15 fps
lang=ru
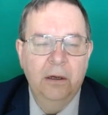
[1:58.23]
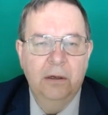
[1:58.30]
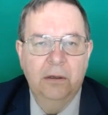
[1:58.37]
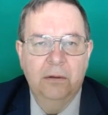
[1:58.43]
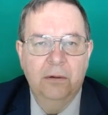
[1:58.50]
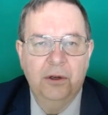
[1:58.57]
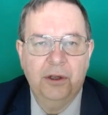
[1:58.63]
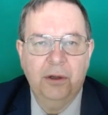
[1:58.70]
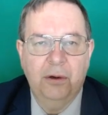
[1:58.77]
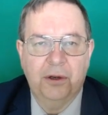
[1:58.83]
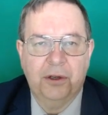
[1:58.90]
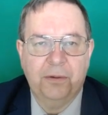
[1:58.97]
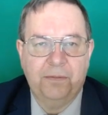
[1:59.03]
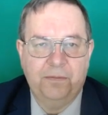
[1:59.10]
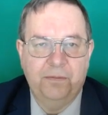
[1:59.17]
Ну что
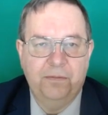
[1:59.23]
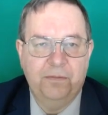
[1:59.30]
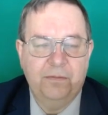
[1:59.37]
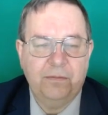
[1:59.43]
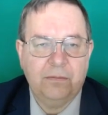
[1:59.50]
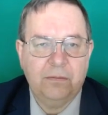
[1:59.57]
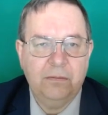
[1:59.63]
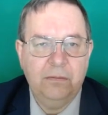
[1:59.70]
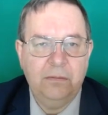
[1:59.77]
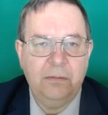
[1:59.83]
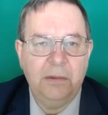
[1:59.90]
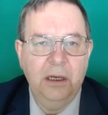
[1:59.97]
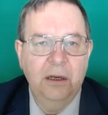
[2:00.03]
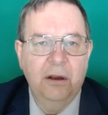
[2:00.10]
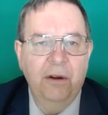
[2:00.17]
ж,
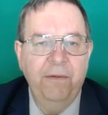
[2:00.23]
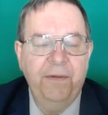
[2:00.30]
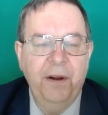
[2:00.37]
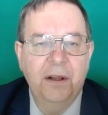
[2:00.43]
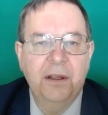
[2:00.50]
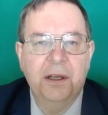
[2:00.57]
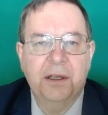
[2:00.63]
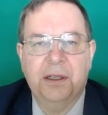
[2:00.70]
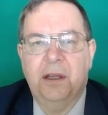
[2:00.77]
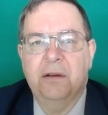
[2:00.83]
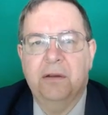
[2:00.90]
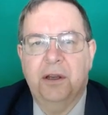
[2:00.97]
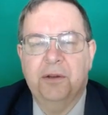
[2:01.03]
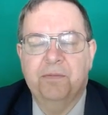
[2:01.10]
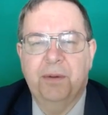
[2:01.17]
гранфельдисты.
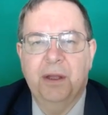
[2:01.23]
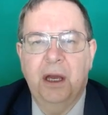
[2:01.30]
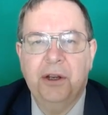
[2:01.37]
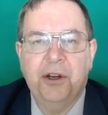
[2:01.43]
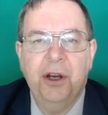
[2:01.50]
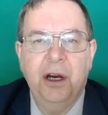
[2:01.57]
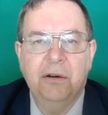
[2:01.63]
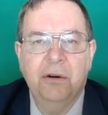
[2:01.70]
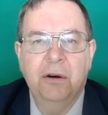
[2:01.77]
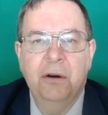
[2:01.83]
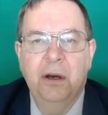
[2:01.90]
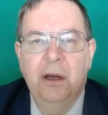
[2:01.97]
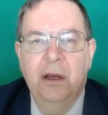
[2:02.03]
Значит, поначалу